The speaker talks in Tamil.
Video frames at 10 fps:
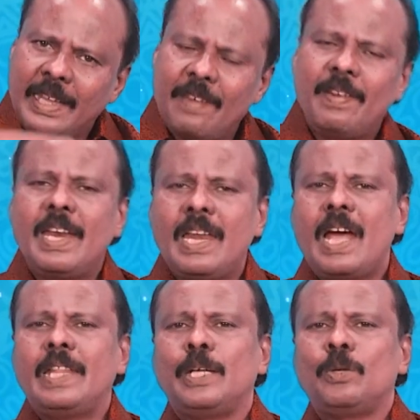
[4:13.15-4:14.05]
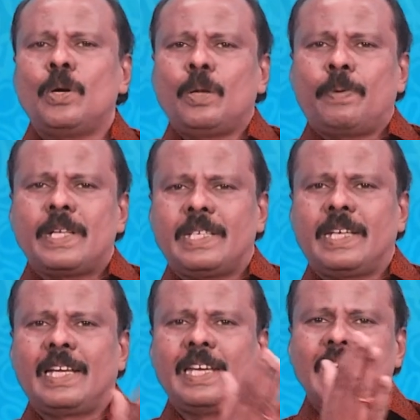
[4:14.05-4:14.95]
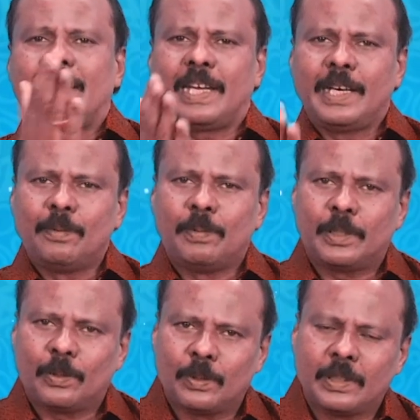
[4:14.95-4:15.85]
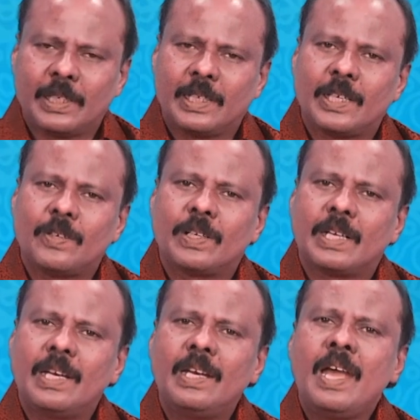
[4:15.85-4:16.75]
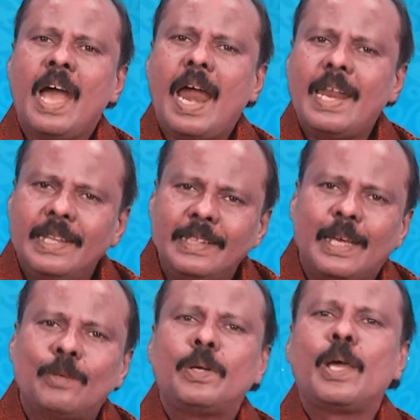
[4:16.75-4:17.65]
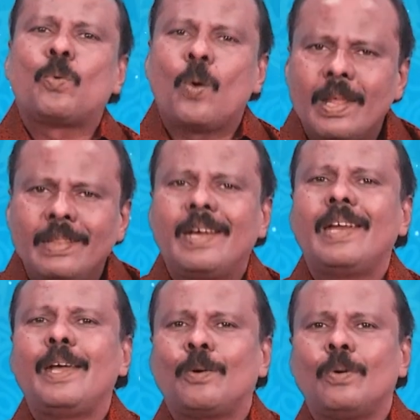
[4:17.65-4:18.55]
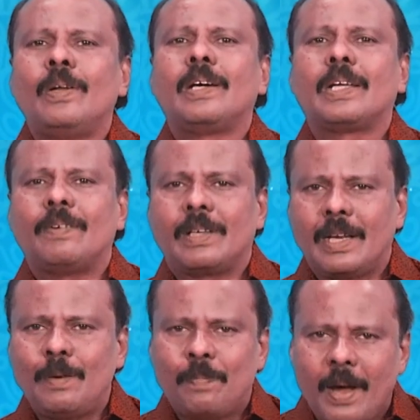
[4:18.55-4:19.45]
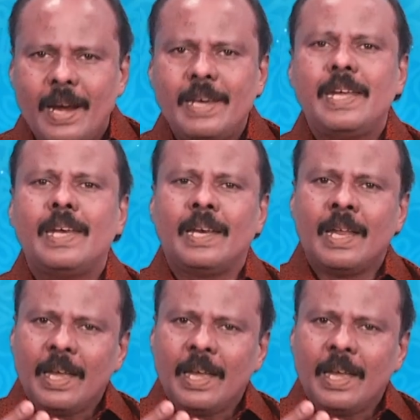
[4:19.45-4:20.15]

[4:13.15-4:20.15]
தேவையில்லாத இன்னொரு பிரச்சனைகளுக்கு ஈடுபட்டு கொண்டிருக்கிறவர்கள் அல்லது தன்னுடைய குழந்தைகளை கொள்ளுகிறவர்கள் பாலியல்